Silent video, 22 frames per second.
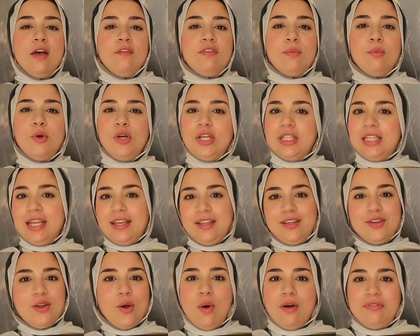فممكن
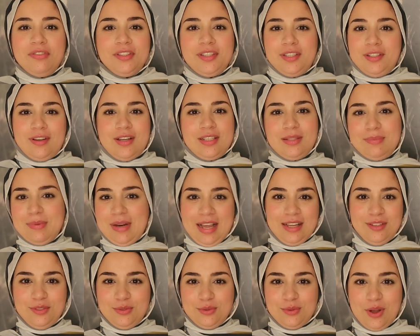تلاقيه ان هو فطر غصب
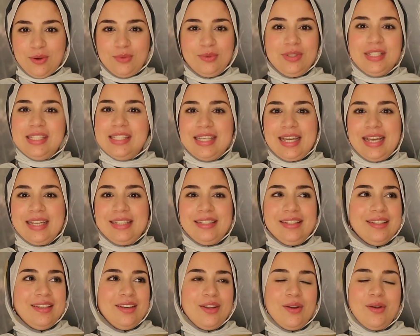عنه او ان انت
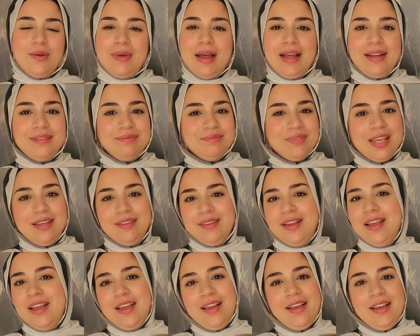يعني اللي هو بقى
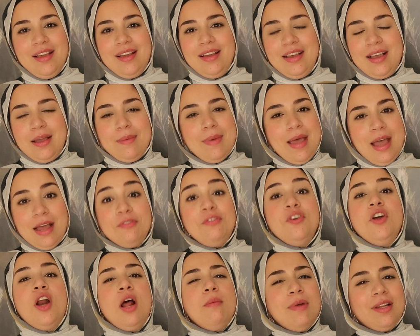جماعه
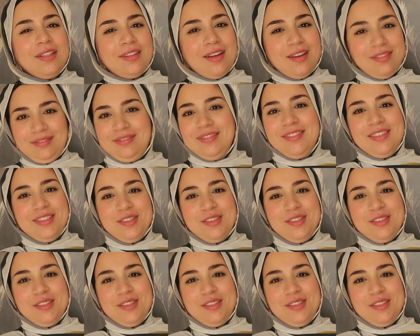في رمضان